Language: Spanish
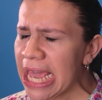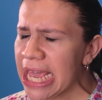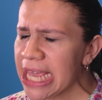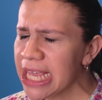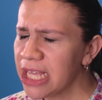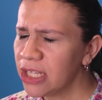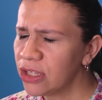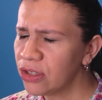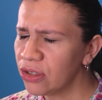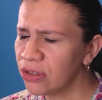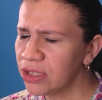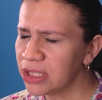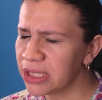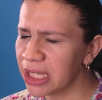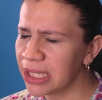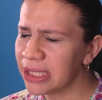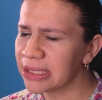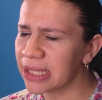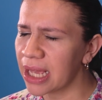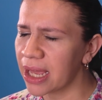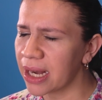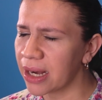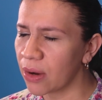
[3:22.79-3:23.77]
Y
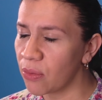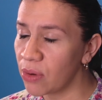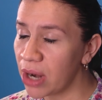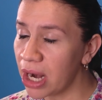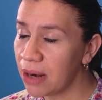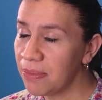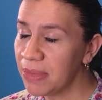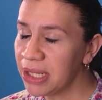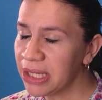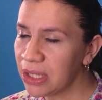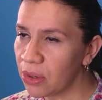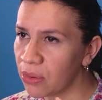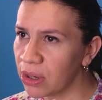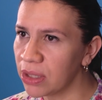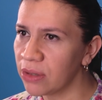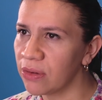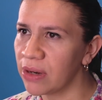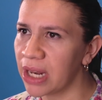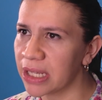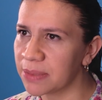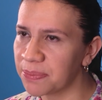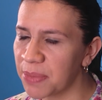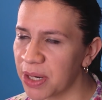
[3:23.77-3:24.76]
entonces, regularmente
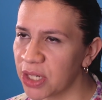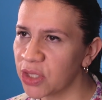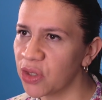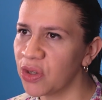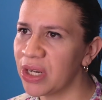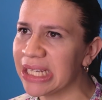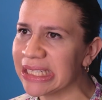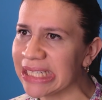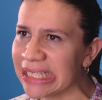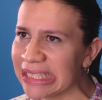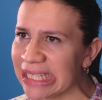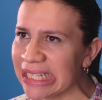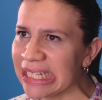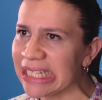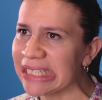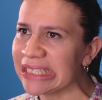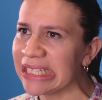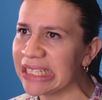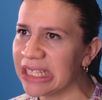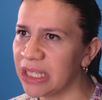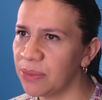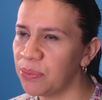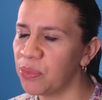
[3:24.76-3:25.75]
cuando las personas hacen
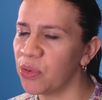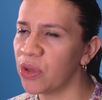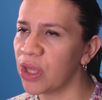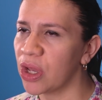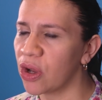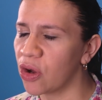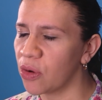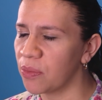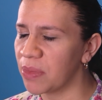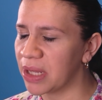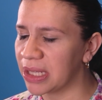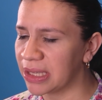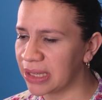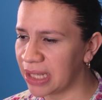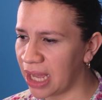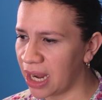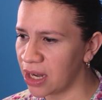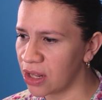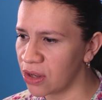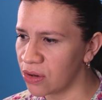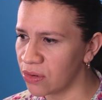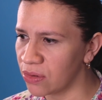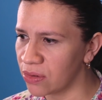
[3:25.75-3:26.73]
este tipo de
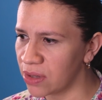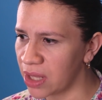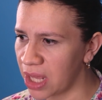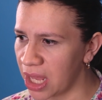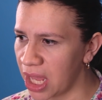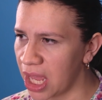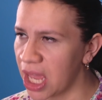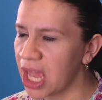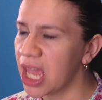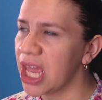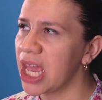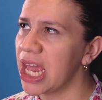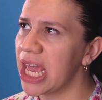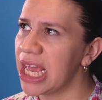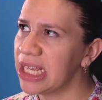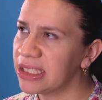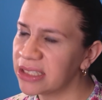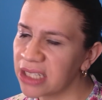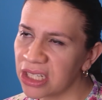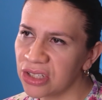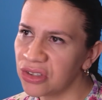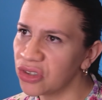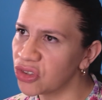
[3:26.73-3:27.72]
comentario de,
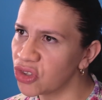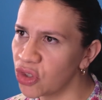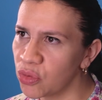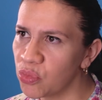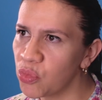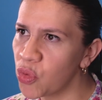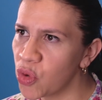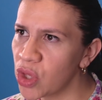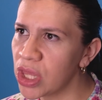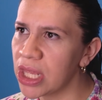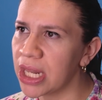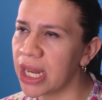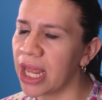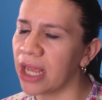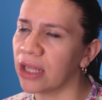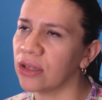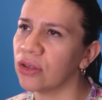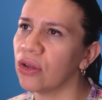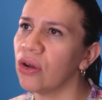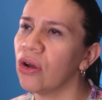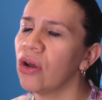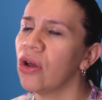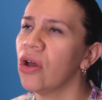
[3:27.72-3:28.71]
es que yo soy muy directo,